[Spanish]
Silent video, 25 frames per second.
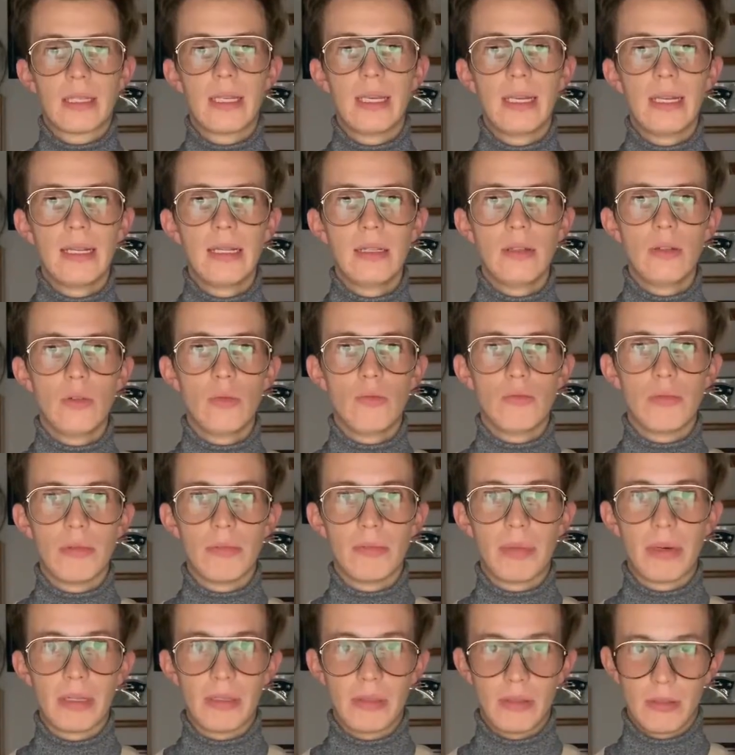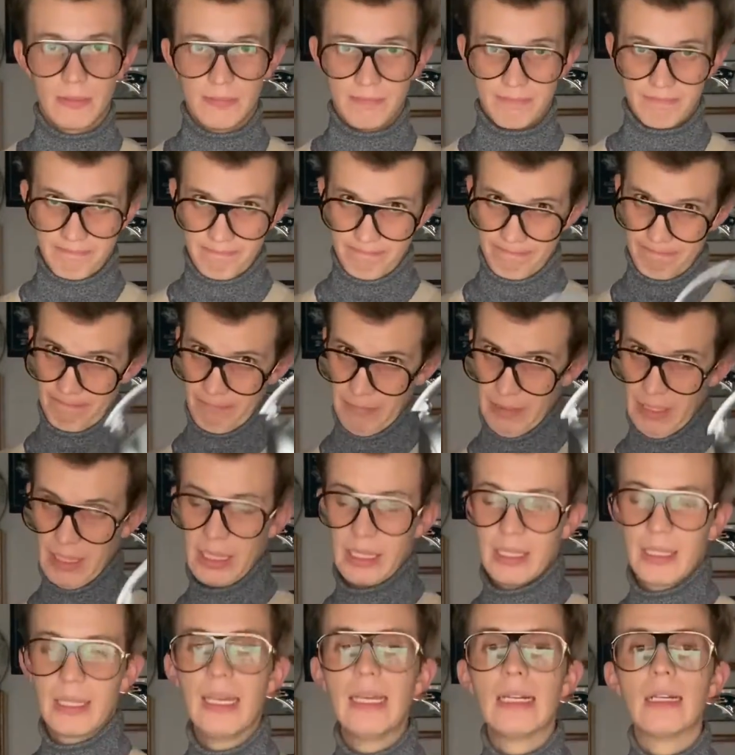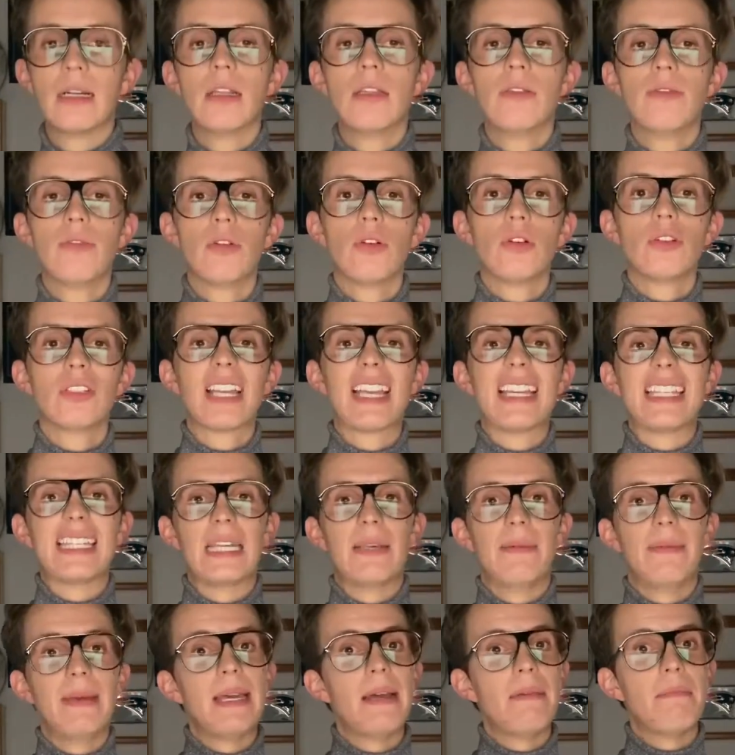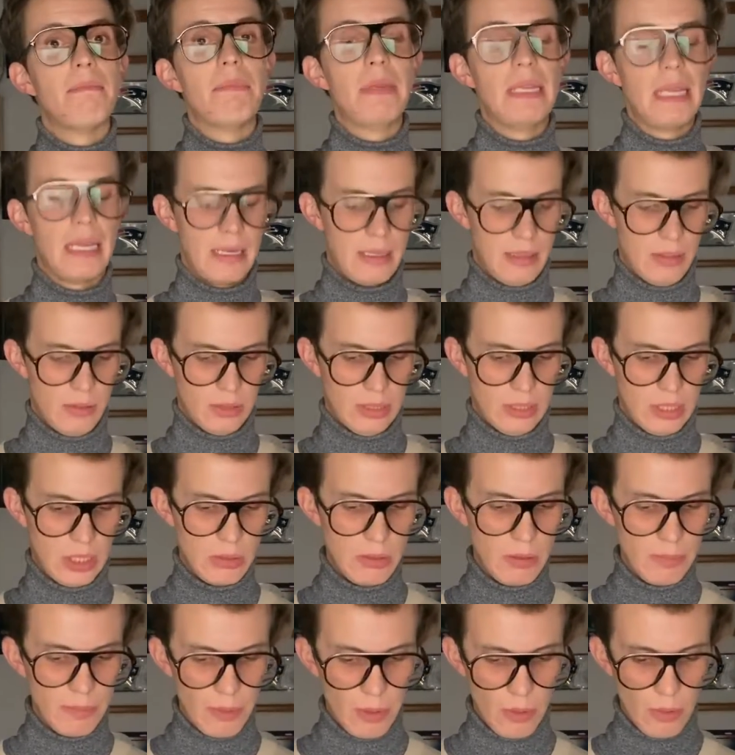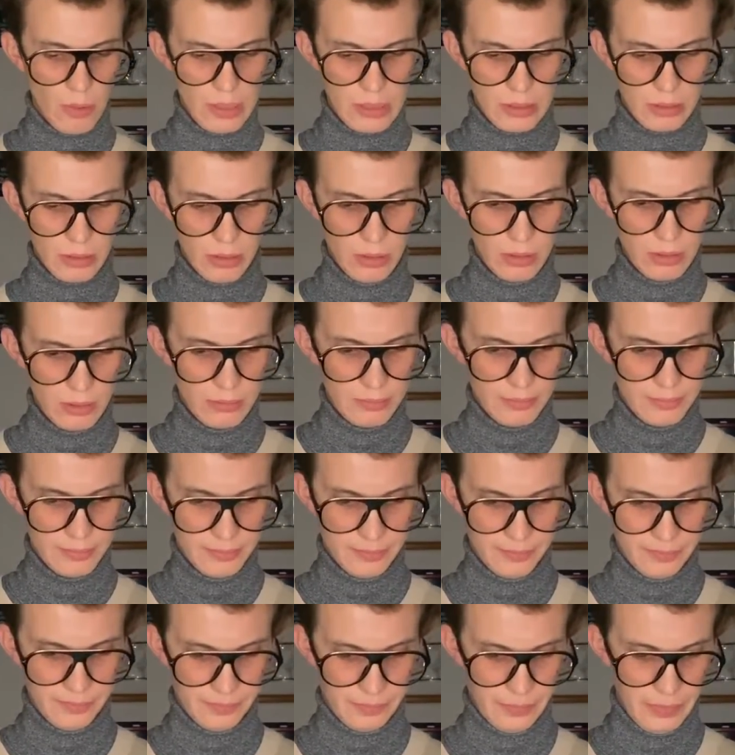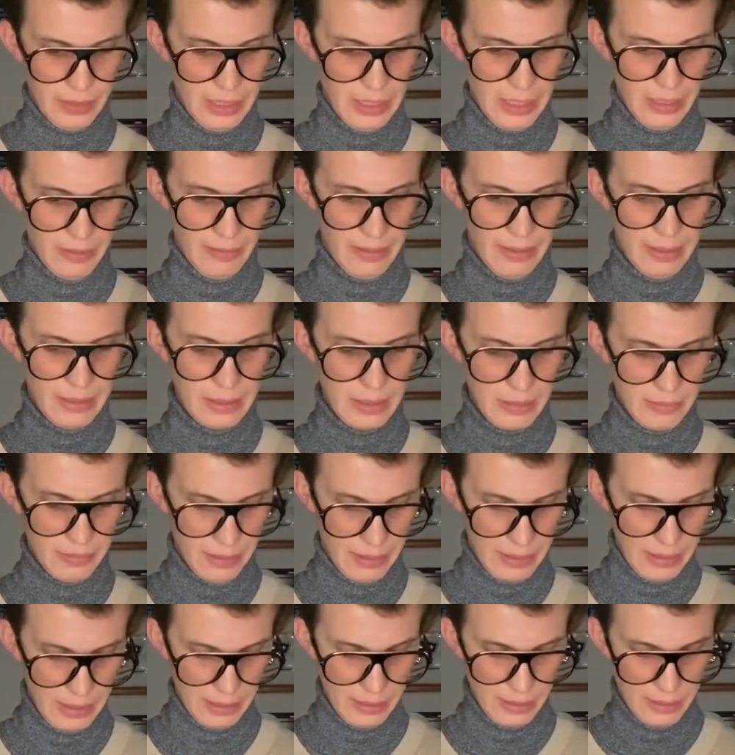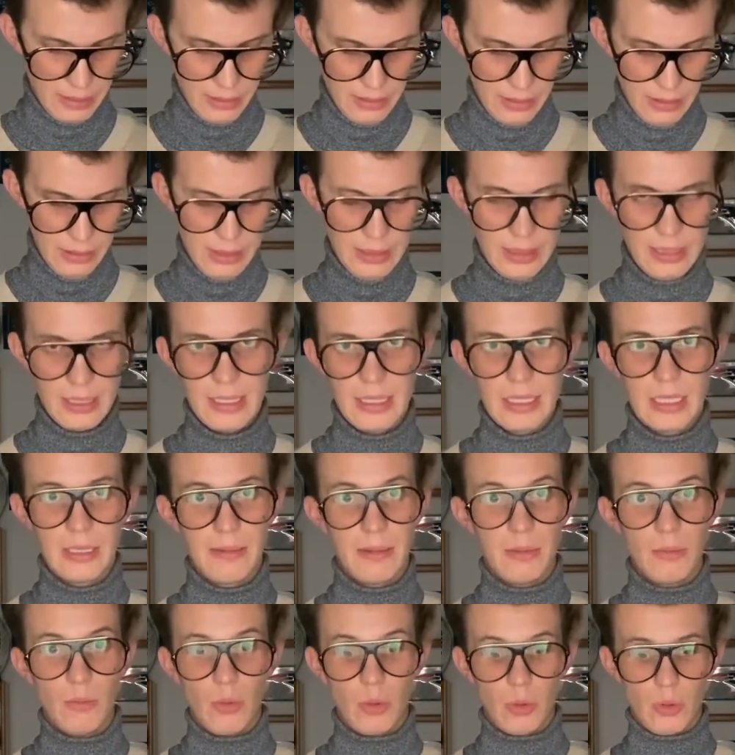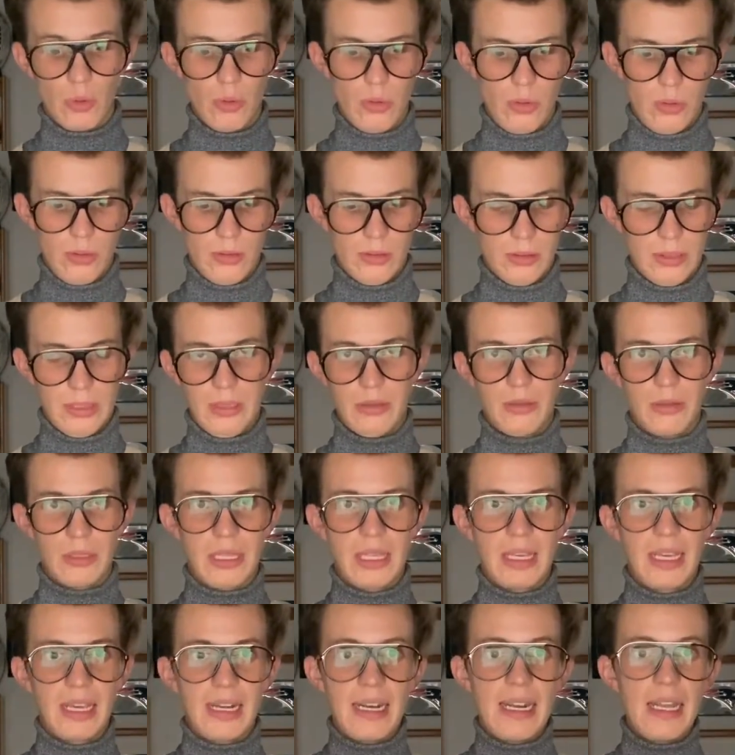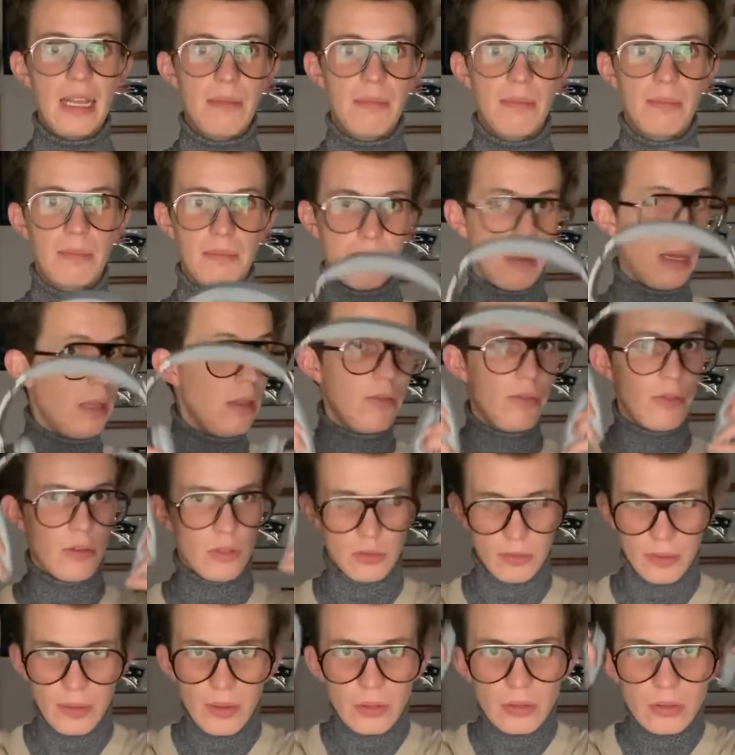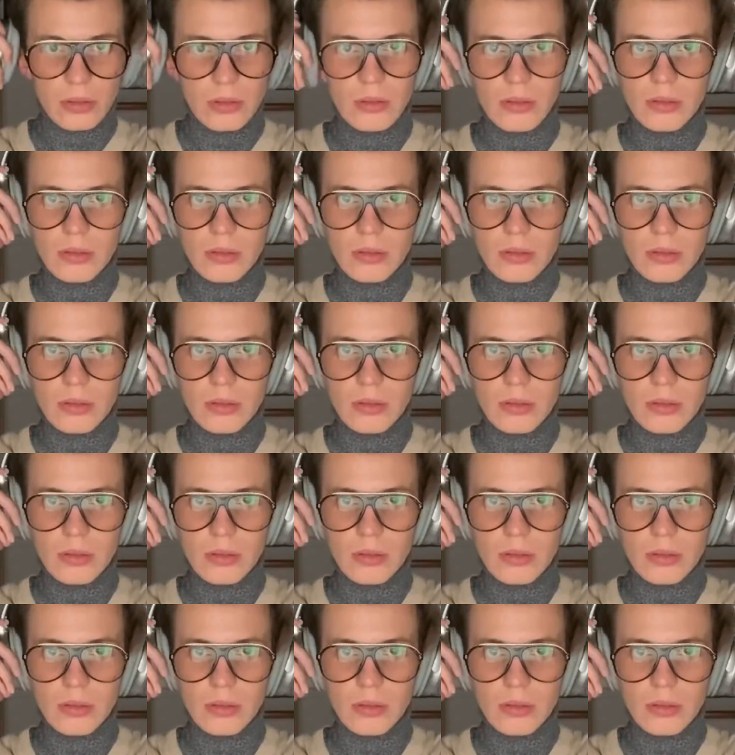quieren un buen precio. Quieren audífonos que se vean bien. si yo me pongo esto, la verdad, la verdad, se ven muy cool. O sea, no es que digan, ah, audífonos feos.